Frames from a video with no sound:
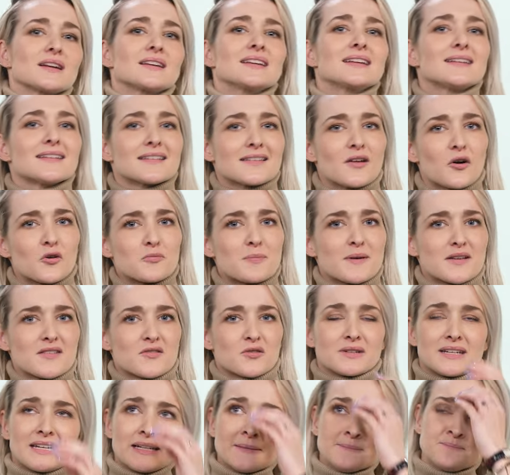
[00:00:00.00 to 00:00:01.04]
oder nicht, ist auch mal so
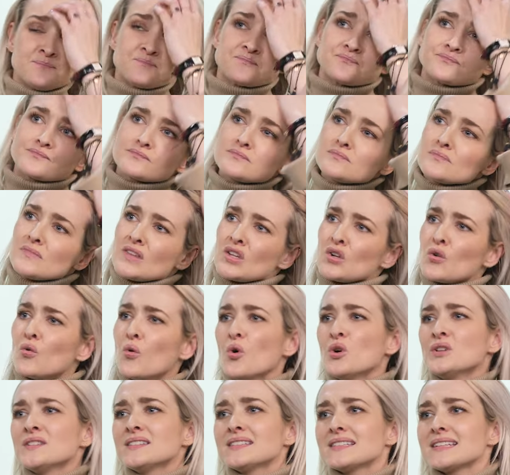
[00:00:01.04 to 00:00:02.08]
ein Ding.
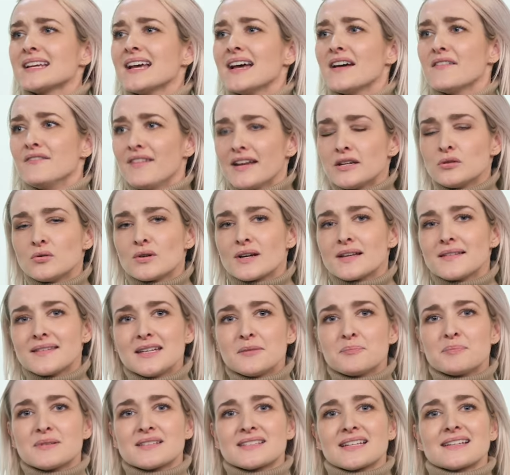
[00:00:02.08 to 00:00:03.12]
Und wenn du
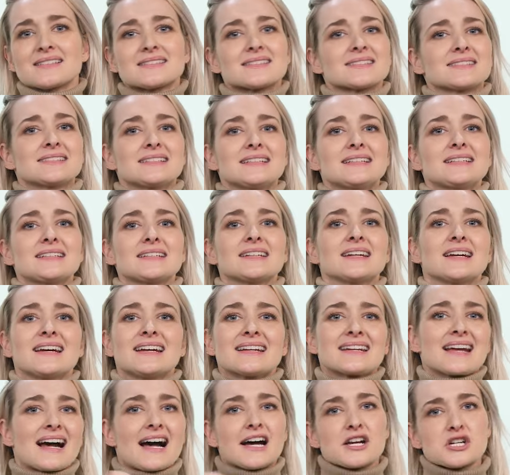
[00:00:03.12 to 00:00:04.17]
rasiert bist, heißt es nicht
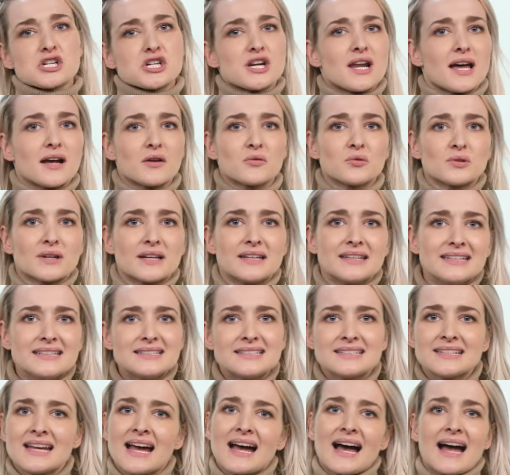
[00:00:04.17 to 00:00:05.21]
Kahlschlag oder
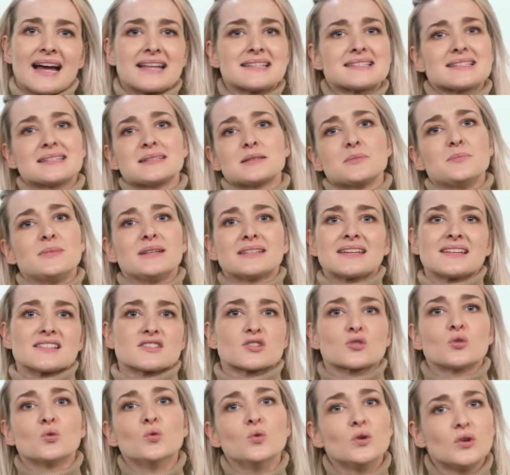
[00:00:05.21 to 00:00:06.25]
nicht, ein Zentimeter
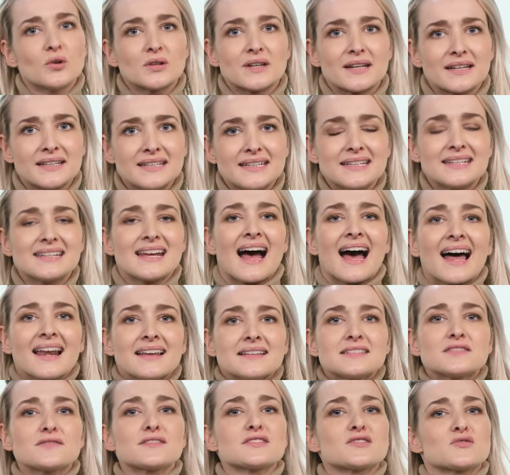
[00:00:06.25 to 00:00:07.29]
ist cool oder nicht.
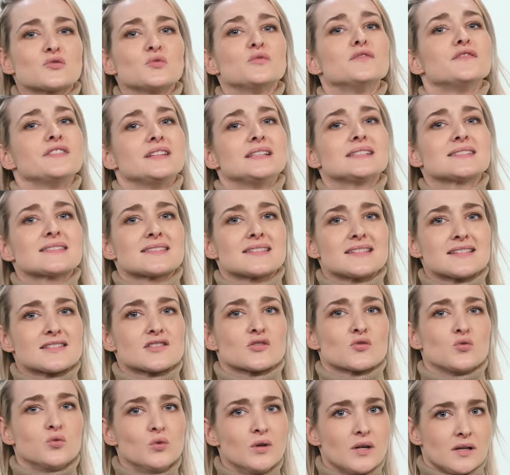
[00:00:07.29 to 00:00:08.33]
Alles, was du willst,
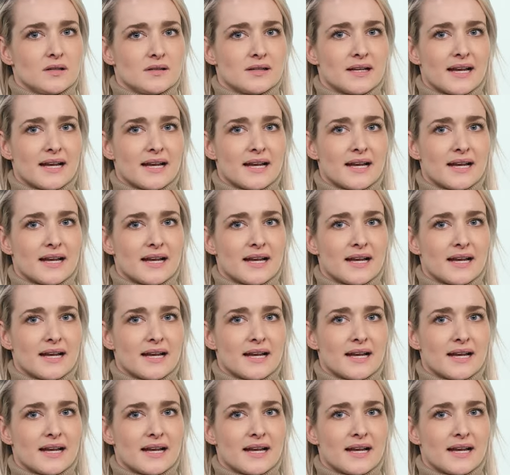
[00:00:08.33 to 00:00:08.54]
ist cool.